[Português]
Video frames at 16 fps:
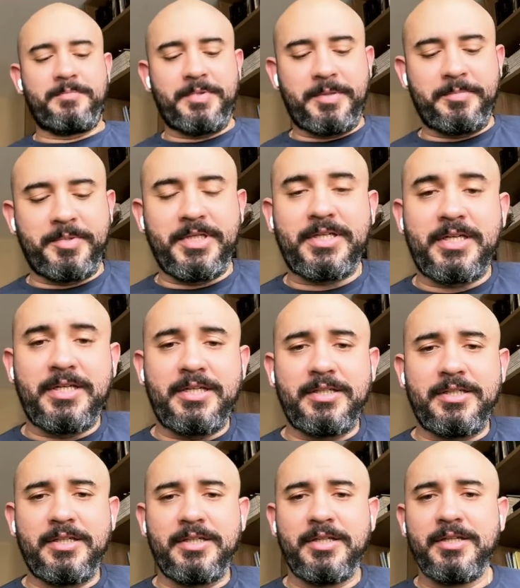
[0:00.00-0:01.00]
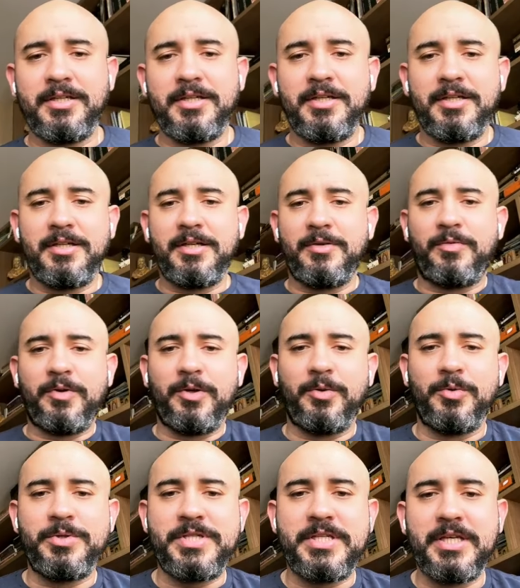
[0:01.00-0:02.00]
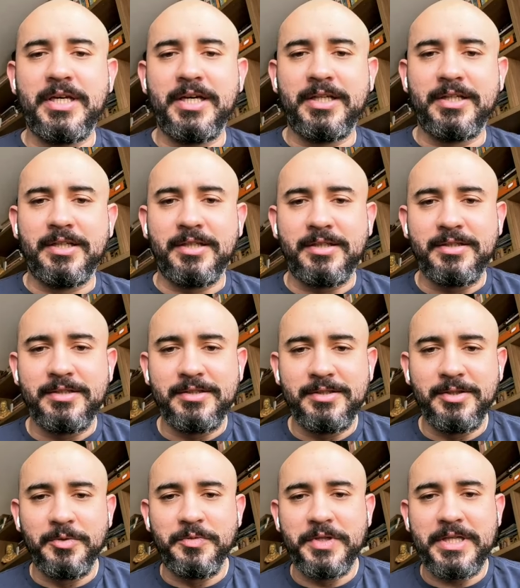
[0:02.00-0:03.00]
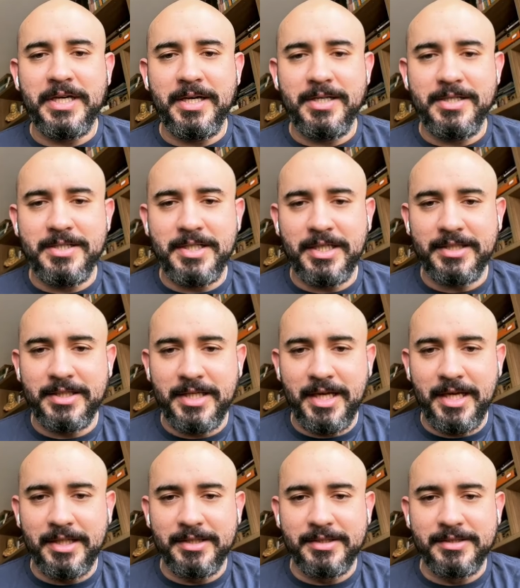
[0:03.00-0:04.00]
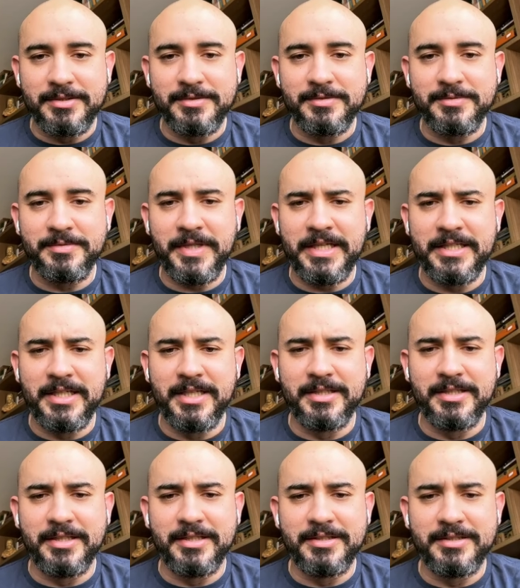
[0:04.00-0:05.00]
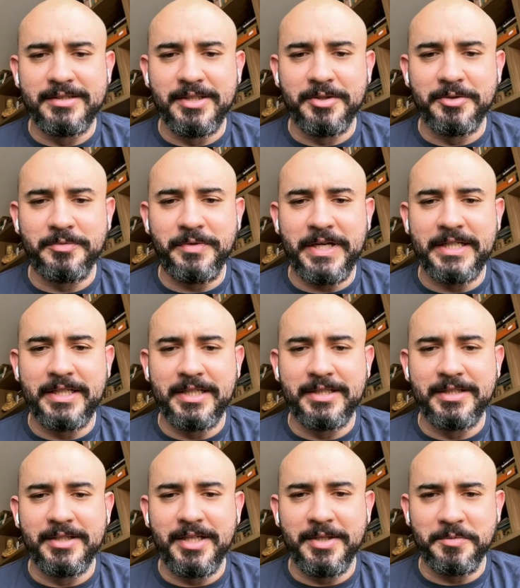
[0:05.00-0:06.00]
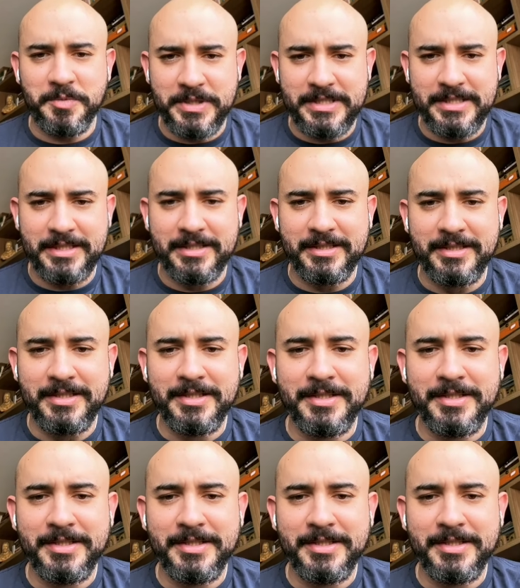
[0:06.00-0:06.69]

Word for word: Pra minha querida Luciana não ficar chateada. Fernanda. Não, Fernanda. É, Fernanda.